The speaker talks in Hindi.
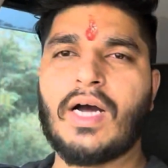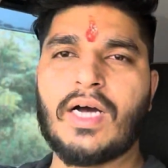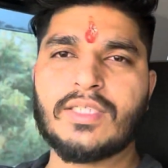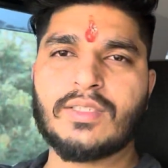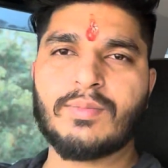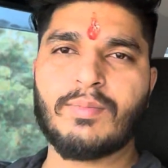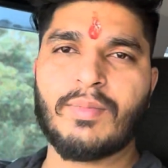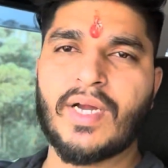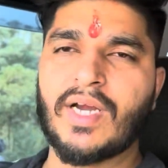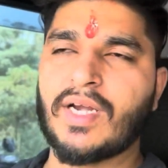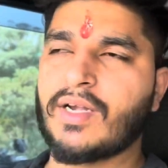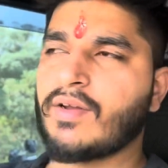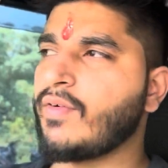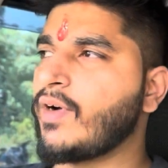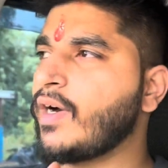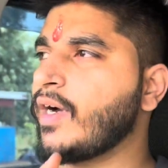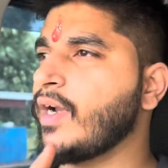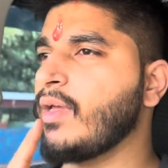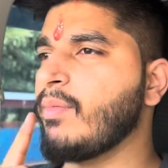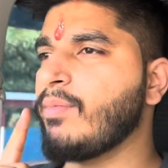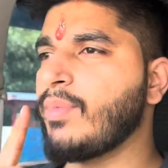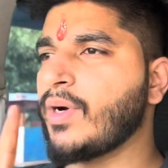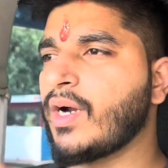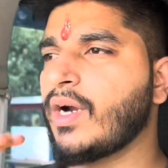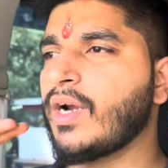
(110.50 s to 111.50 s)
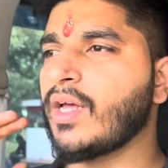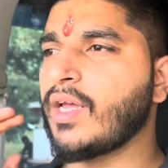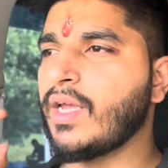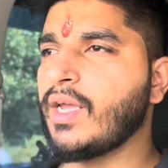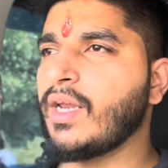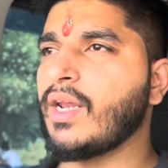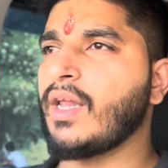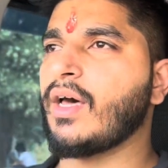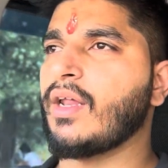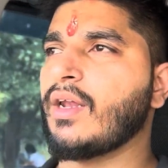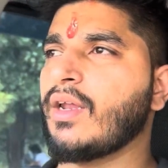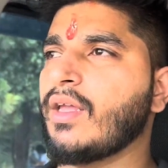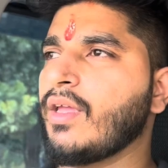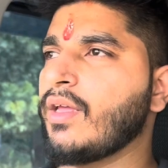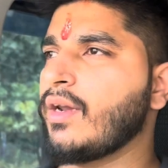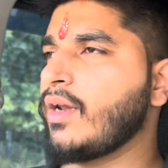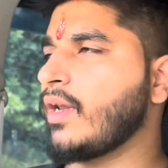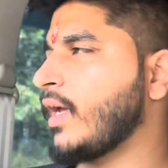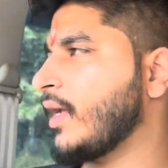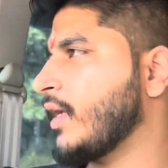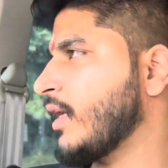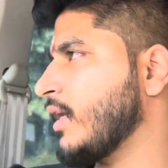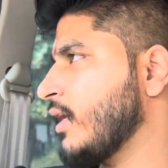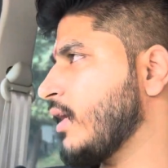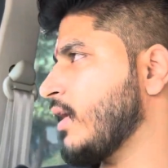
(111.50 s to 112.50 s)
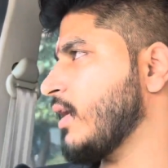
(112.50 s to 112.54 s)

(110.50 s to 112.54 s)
आज मेट वाड़े पकड़ के ही लाएंगे